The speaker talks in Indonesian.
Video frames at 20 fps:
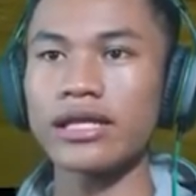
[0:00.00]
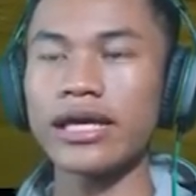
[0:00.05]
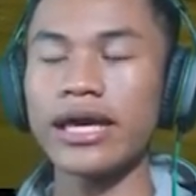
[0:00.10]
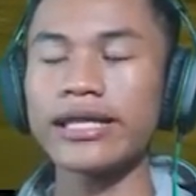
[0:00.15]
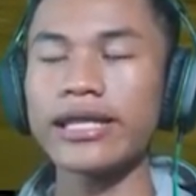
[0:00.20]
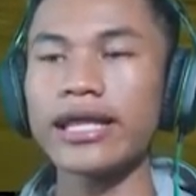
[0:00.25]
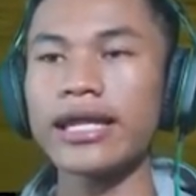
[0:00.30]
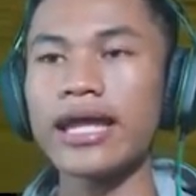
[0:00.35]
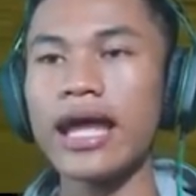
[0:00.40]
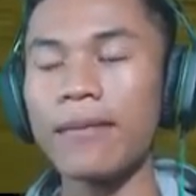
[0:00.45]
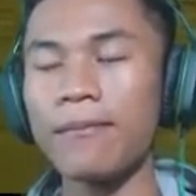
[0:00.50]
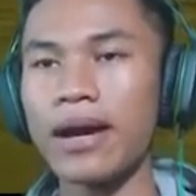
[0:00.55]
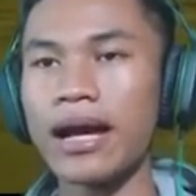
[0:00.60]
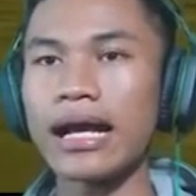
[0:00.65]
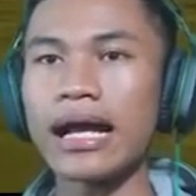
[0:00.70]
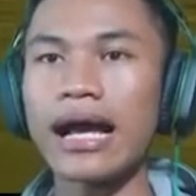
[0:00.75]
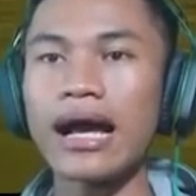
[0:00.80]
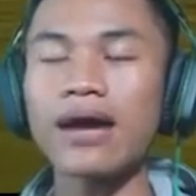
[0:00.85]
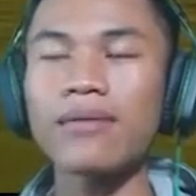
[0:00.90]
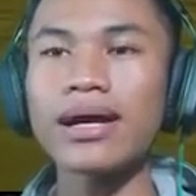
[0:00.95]
G tadi apa
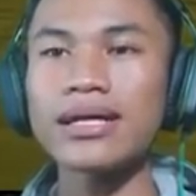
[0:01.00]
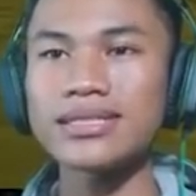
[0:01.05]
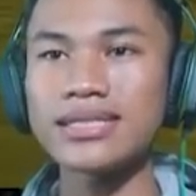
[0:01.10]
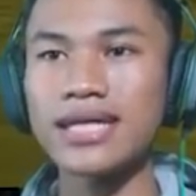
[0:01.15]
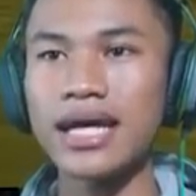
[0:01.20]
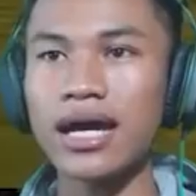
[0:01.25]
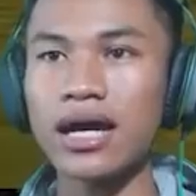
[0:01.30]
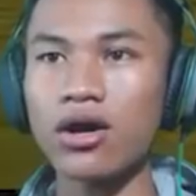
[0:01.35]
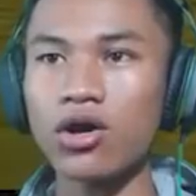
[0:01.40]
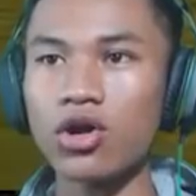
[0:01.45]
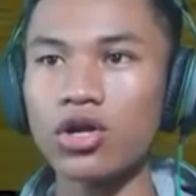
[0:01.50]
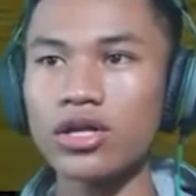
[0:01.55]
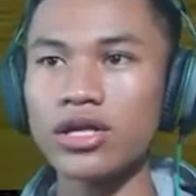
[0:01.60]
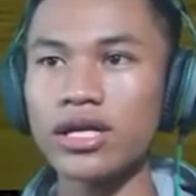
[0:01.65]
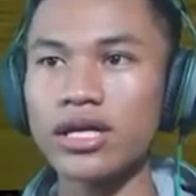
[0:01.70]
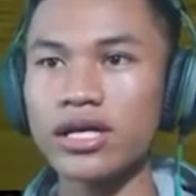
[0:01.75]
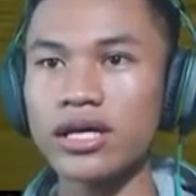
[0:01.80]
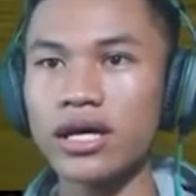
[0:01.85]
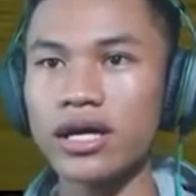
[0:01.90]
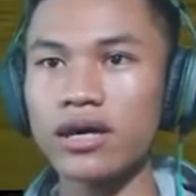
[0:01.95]
nggak kebaca
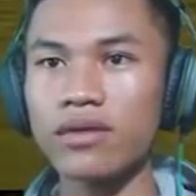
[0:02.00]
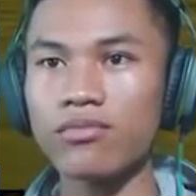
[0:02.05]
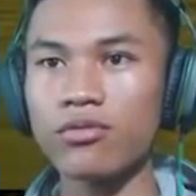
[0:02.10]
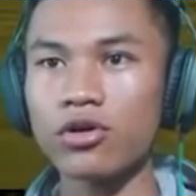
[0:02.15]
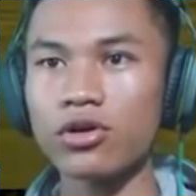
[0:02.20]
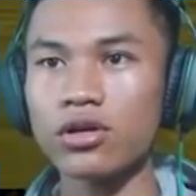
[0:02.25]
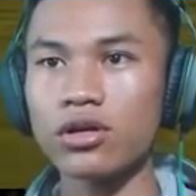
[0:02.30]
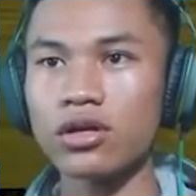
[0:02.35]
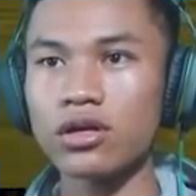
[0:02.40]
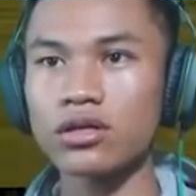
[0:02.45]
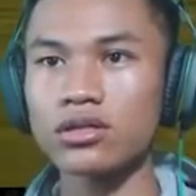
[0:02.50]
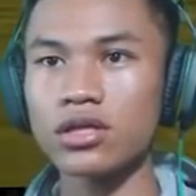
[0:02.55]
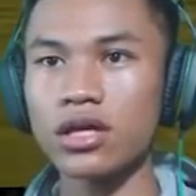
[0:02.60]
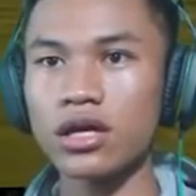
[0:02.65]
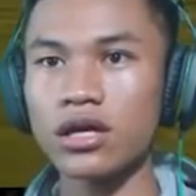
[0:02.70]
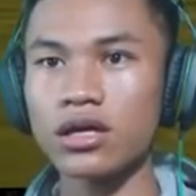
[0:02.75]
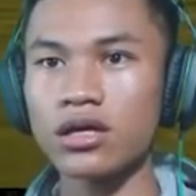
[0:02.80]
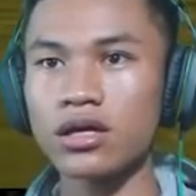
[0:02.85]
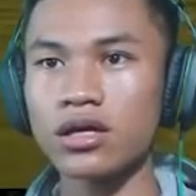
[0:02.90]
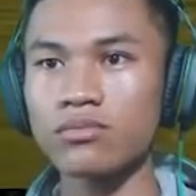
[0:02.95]
holding G for a
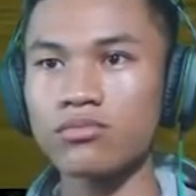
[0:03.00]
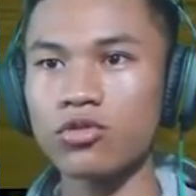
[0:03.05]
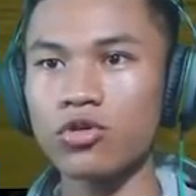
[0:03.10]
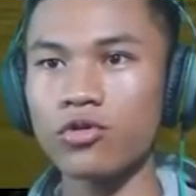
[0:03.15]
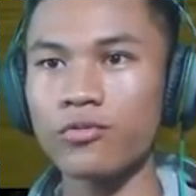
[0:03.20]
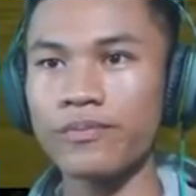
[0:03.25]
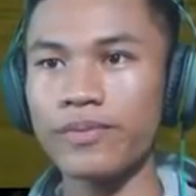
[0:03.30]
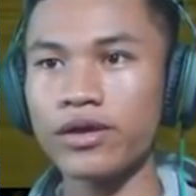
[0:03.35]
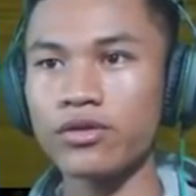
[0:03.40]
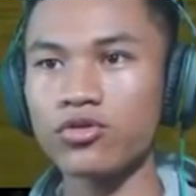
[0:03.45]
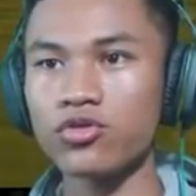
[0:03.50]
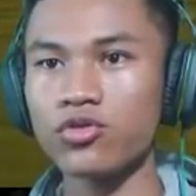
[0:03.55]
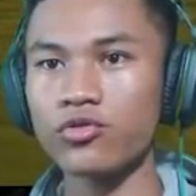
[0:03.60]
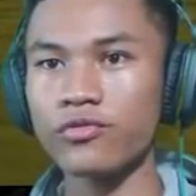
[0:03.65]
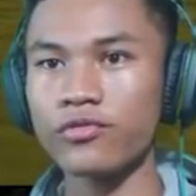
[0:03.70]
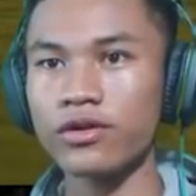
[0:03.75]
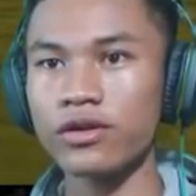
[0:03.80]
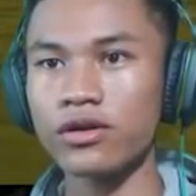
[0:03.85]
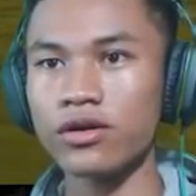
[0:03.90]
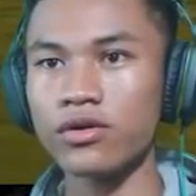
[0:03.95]
second moving too
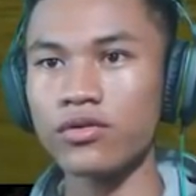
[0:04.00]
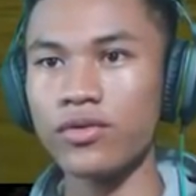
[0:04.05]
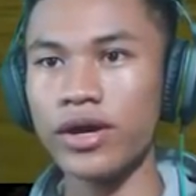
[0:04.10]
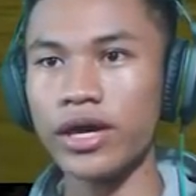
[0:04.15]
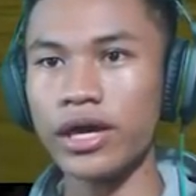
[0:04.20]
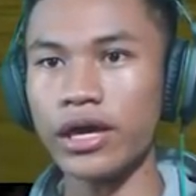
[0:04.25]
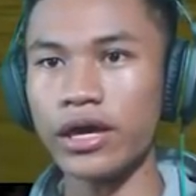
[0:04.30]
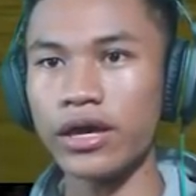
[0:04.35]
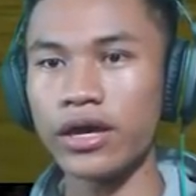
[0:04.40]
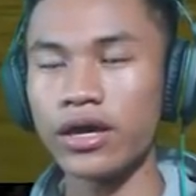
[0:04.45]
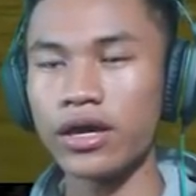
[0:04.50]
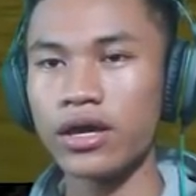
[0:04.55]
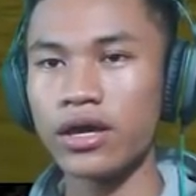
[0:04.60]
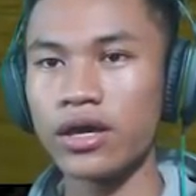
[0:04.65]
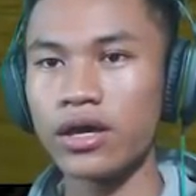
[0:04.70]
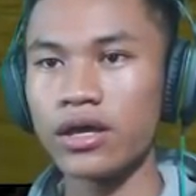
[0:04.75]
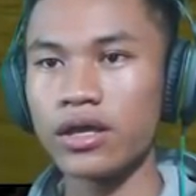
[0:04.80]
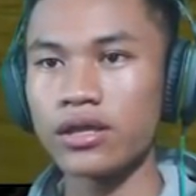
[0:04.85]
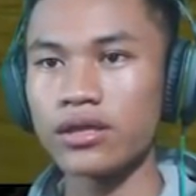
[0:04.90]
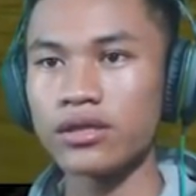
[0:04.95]
far away
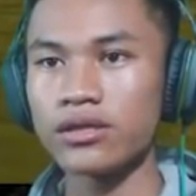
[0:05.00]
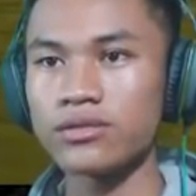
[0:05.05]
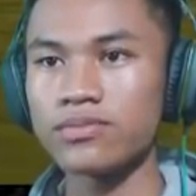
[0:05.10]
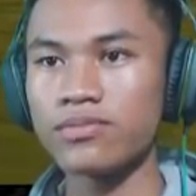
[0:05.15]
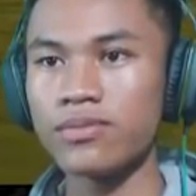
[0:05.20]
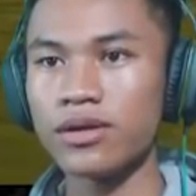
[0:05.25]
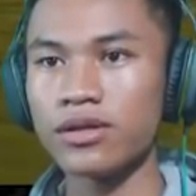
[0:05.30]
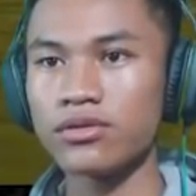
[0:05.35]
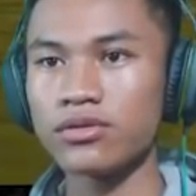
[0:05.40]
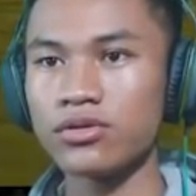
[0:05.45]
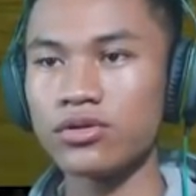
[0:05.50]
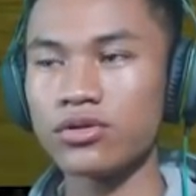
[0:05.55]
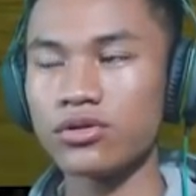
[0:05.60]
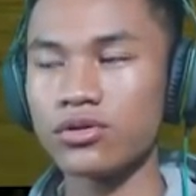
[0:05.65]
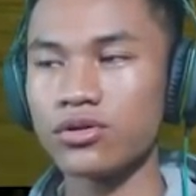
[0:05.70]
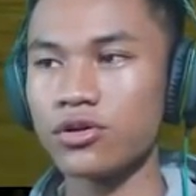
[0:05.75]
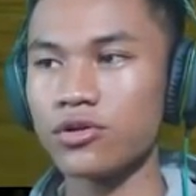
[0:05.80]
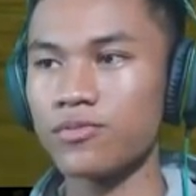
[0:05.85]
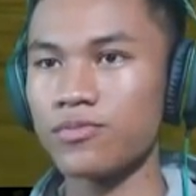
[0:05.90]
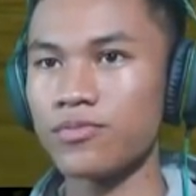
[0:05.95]
disband your
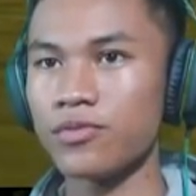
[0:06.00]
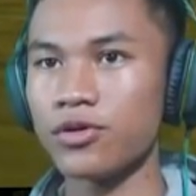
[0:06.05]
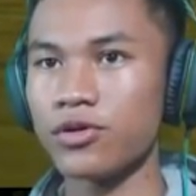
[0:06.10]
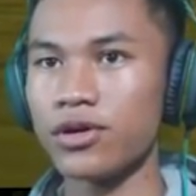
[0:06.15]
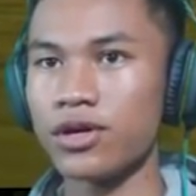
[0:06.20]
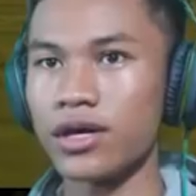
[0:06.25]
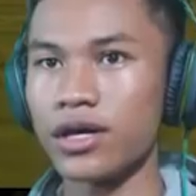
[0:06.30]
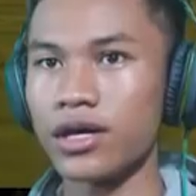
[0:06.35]
group oke okay,